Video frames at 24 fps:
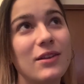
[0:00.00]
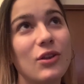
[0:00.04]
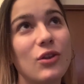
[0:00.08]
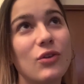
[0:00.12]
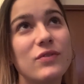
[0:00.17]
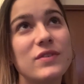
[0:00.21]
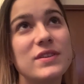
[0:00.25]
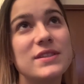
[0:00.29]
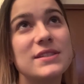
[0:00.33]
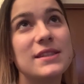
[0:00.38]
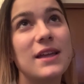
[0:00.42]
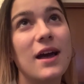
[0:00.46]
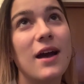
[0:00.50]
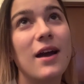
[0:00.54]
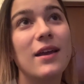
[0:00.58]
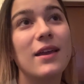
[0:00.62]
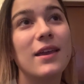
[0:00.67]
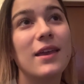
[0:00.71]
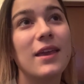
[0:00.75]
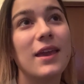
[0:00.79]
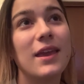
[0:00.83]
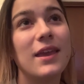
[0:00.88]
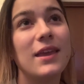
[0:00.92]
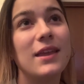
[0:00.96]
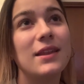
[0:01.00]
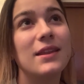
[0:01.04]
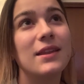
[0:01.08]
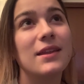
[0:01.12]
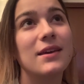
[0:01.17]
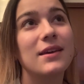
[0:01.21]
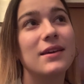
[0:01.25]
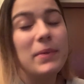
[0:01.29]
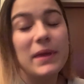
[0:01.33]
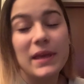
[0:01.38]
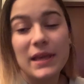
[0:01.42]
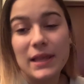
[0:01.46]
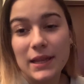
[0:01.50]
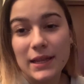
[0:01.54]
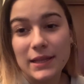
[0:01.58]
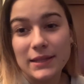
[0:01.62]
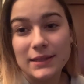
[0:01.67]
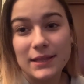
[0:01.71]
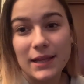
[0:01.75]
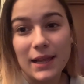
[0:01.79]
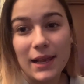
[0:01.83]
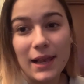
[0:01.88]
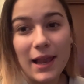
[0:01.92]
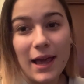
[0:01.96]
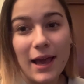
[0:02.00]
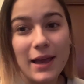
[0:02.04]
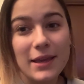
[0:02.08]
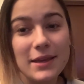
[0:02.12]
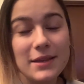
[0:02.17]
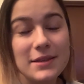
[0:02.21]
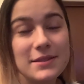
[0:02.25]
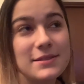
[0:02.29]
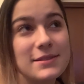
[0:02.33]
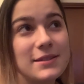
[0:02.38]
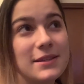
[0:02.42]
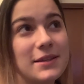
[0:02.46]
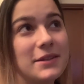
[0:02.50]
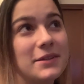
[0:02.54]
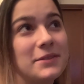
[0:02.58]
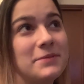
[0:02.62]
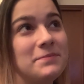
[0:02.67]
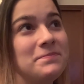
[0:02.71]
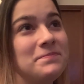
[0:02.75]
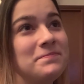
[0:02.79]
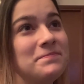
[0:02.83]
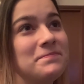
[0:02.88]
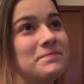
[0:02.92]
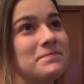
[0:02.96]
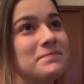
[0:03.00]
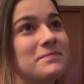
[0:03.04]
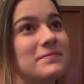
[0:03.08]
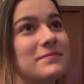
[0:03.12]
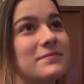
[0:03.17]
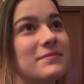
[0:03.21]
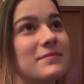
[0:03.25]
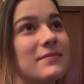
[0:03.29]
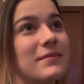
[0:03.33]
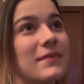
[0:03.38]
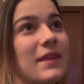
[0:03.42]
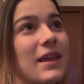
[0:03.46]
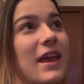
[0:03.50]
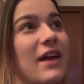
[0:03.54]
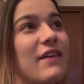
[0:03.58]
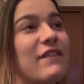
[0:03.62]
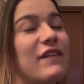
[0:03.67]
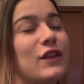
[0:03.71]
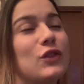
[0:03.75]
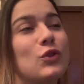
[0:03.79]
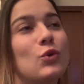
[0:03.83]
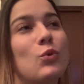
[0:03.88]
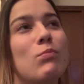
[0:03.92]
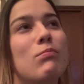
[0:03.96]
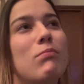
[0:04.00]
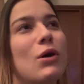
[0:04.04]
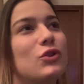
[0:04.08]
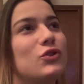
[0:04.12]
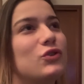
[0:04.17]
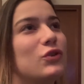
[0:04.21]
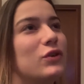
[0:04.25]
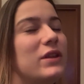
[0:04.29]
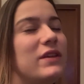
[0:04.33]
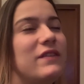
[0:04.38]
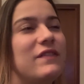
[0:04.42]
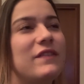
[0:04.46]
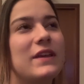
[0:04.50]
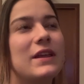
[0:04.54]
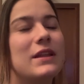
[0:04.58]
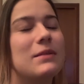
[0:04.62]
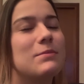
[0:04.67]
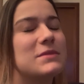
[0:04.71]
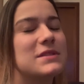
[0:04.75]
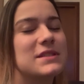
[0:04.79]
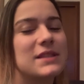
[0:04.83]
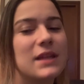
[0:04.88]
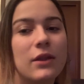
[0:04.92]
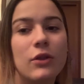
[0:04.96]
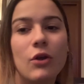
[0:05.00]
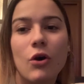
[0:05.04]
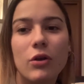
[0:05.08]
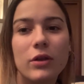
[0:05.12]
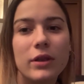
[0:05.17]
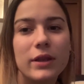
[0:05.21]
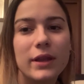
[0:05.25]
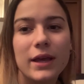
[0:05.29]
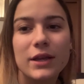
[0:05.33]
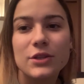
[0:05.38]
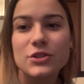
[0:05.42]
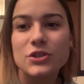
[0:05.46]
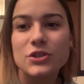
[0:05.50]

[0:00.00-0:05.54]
L'ho vista anche in Big Little Lies e ha fatto un botto di film sta donna,